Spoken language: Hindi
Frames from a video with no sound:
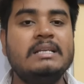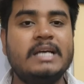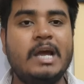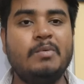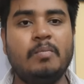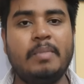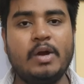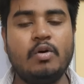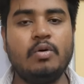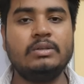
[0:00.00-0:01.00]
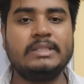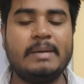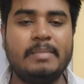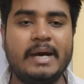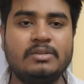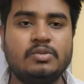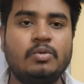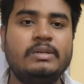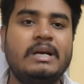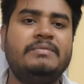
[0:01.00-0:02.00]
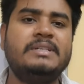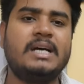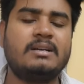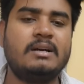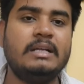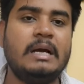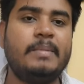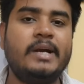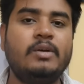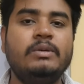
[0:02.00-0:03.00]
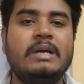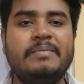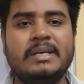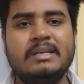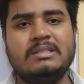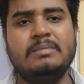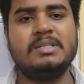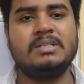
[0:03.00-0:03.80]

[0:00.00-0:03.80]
चाहे वो बायो हो चाहे मैथ्स हो या फिर झारखंड माइंड हो या फिर किसी